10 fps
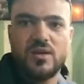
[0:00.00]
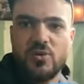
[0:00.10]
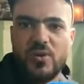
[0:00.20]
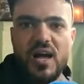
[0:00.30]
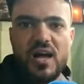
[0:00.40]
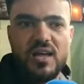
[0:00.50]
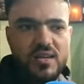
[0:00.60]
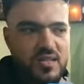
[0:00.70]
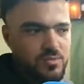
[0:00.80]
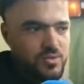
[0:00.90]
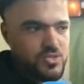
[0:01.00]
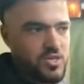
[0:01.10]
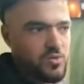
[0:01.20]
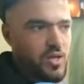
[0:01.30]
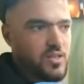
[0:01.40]
وبقاينا راه دابا
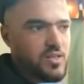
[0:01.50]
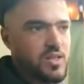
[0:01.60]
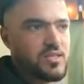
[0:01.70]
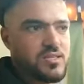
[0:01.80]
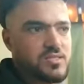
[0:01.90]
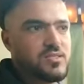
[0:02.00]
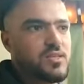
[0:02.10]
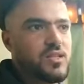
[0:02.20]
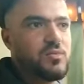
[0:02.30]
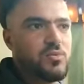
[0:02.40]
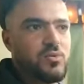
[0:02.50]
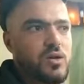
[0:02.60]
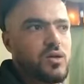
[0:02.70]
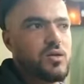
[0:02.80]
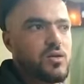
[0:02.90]
جاي لواحد ثلاثة سنين دابا
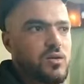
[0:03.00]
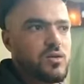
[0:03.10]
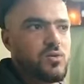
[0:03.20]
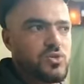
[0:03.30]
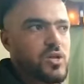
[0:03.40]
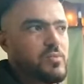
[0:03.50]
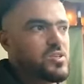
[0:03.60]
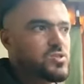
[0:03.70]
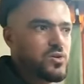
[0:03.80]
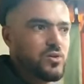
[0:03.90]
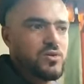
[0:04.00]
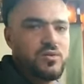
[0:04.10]
ولا وشي ربعة اشهر